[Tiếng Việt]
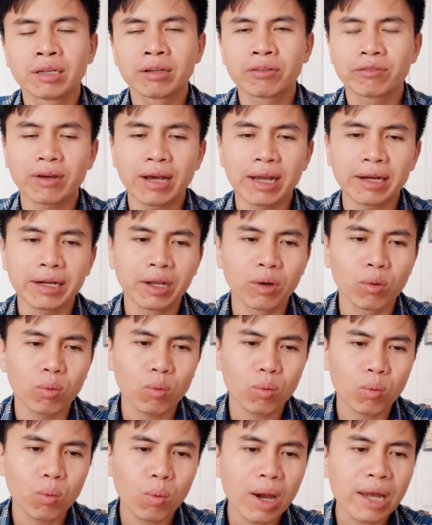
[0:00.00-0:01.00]
và
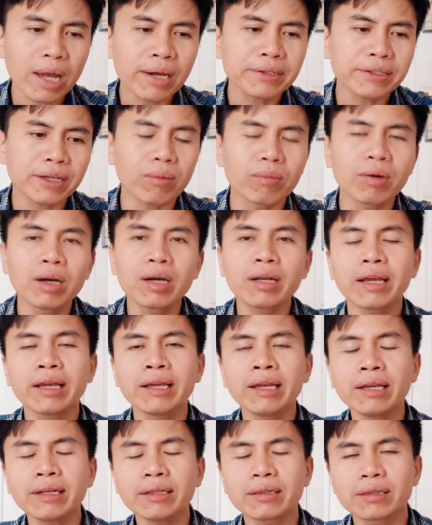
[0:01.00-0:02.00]
điều quan trọng hơn
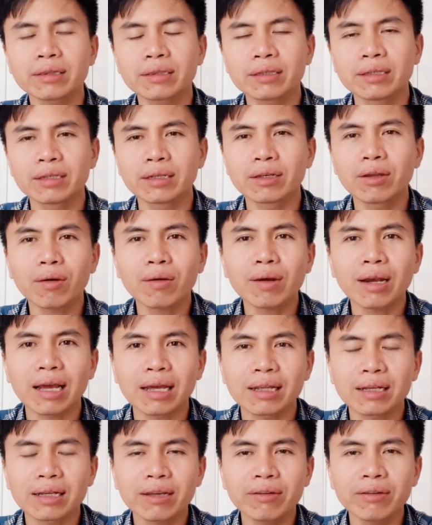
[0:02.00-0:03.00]
ai hết thì đó
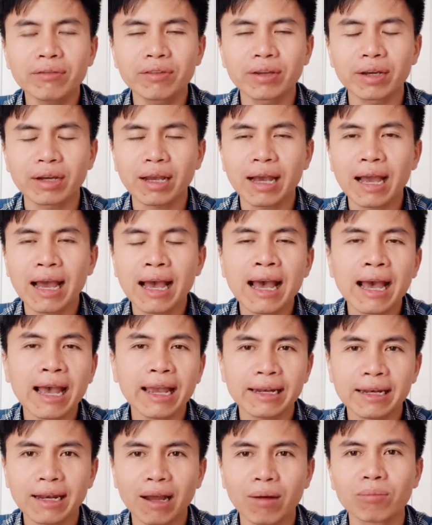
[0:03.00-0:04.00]
là cái việc
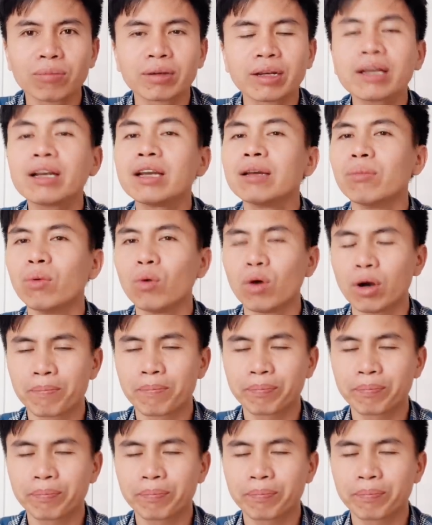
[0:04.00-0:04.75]
hài lòng cái người mua